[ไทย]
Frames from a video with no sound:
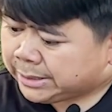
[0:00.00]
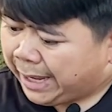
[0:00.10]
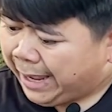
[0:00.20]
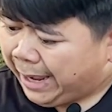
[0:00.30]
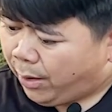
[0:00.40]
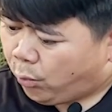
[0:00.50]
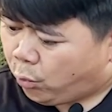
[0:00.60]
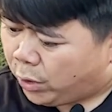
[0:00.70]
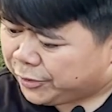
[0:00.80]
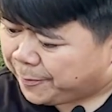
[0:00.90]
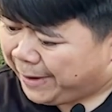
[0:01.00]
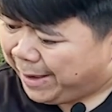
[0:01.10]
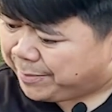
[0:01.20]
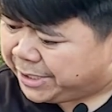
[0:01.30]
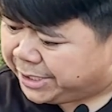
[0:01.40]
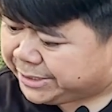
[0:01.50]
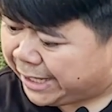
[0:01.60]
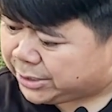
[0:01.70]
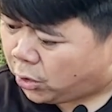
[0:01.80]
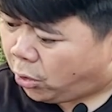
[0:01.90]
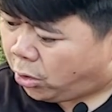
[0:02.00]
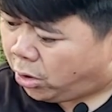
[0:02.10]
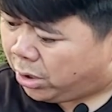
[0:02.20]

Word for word: ถ้าหัวสภาพดี แต่ตอ